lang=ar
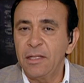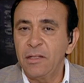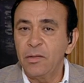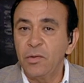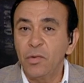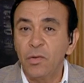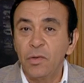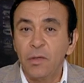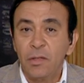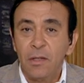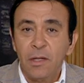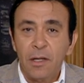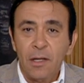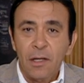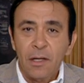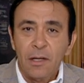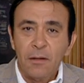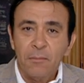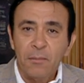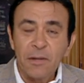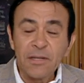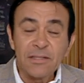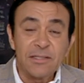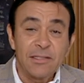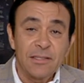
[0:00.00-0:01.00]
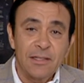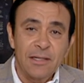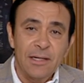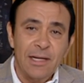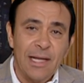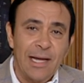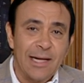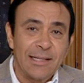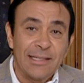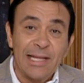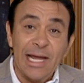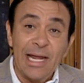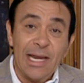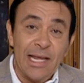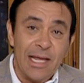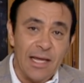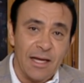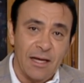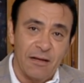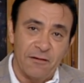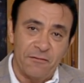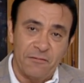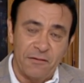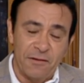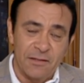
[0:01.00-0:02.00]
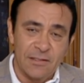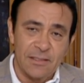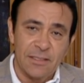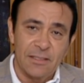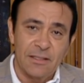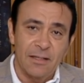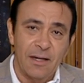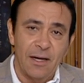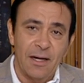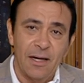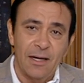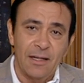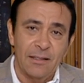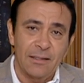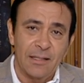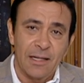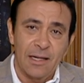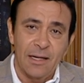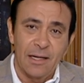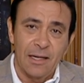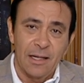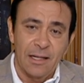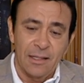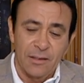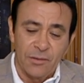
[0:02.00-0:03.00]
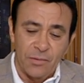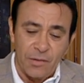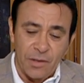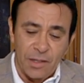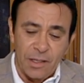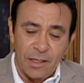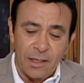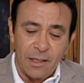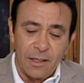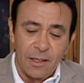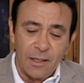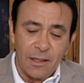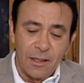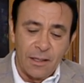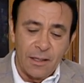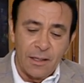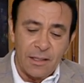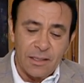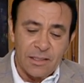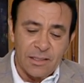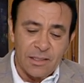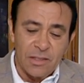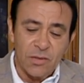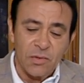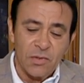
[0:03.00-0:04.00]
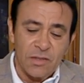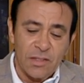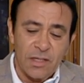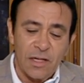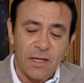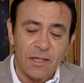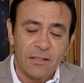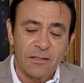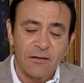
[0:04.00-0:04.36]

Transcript: أنه مصر لها تاريخ في صناعة الأدوية رئيس الوزراء